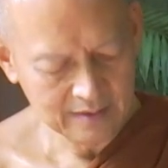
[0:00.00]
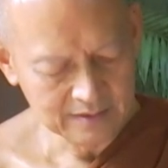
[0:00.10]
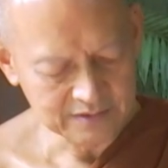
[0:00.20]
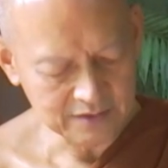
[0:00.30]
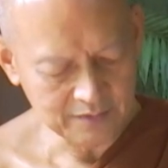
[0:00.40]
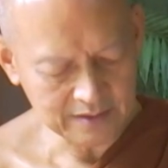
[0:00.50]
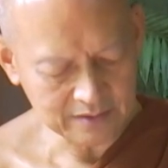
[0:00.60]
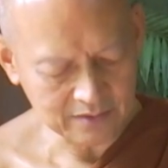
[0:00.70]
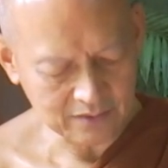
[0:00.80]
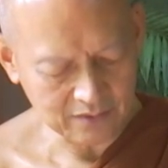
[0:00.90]
ชีวิต
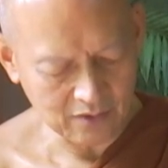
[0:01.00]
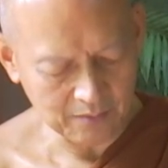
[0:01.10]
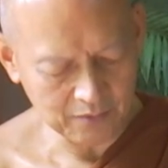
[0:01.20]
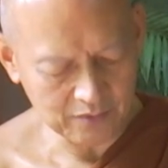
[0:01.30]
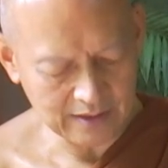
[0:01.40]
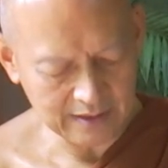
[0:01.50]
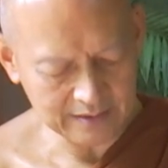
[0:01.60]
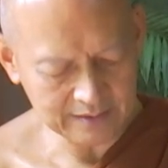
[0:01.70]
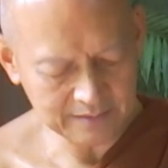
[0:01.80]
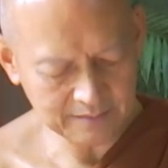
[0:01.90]
ของผู้นั้น
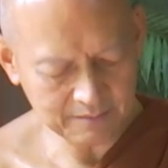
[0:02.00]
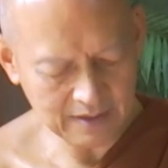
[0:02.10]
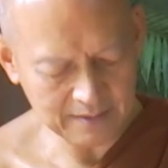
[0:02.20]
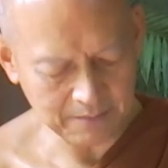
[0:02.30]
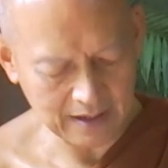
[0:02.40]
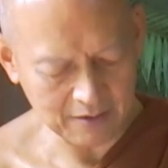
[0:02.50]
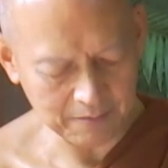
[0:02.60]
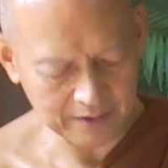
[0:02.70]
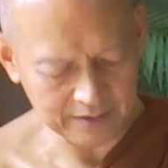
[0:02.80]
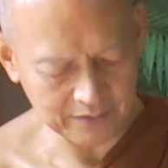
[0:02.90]
ไม่เปล่าป
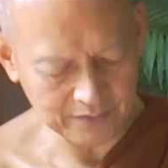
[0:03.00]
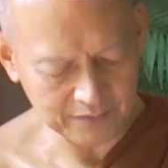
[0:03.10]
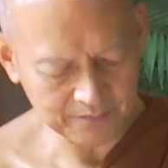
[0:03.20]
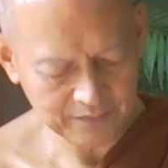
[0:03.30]
ระโยชน์